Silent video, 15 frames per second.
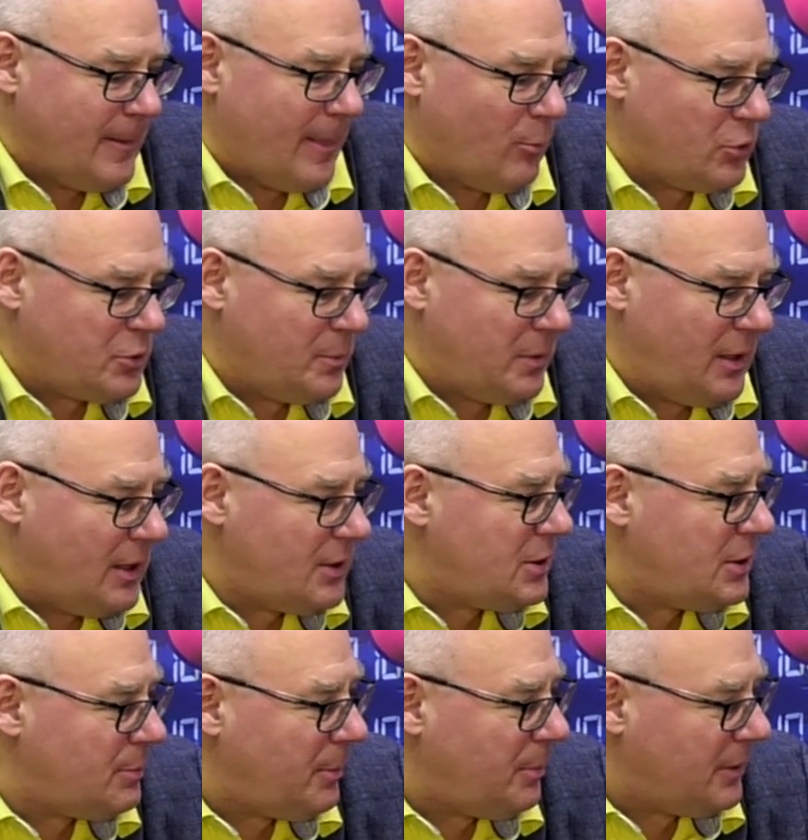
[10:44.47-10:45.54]
Может быть,
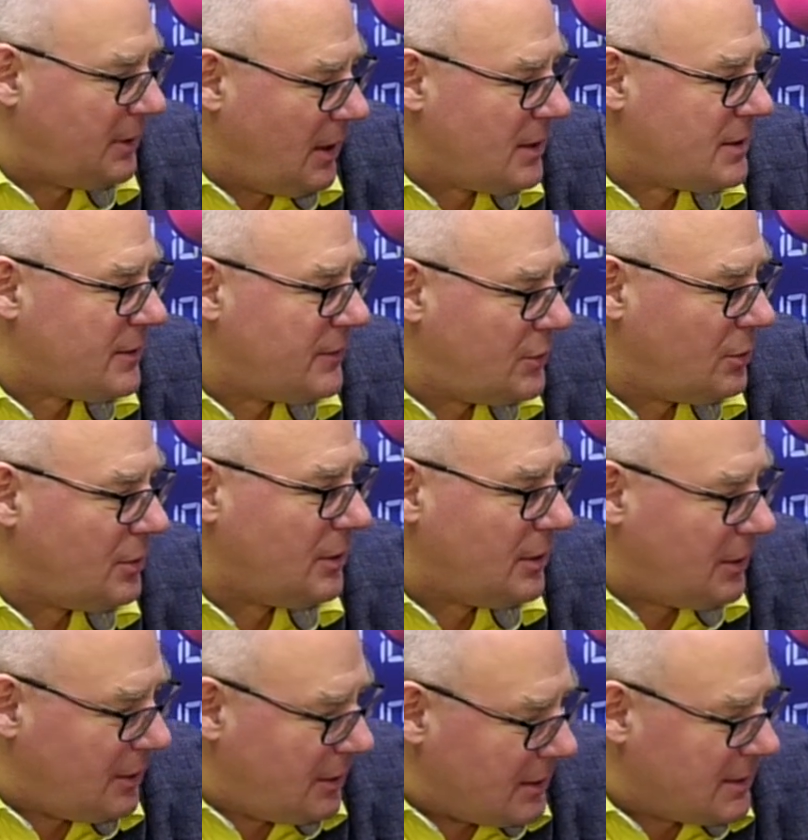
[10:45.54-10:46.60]
легче попытаться
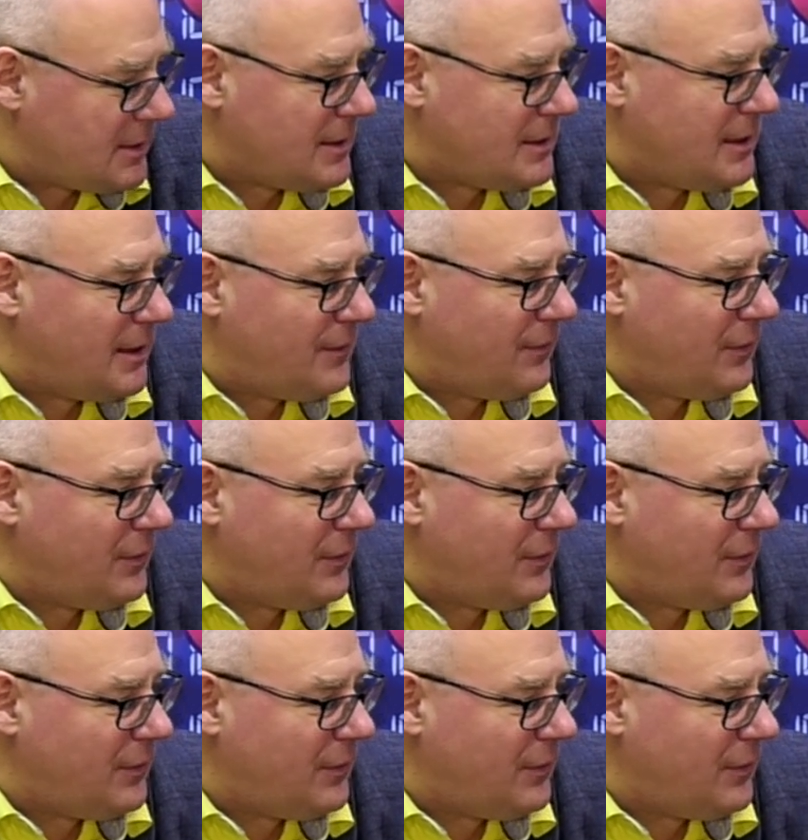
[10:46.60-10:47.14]
все-таки, так сказать,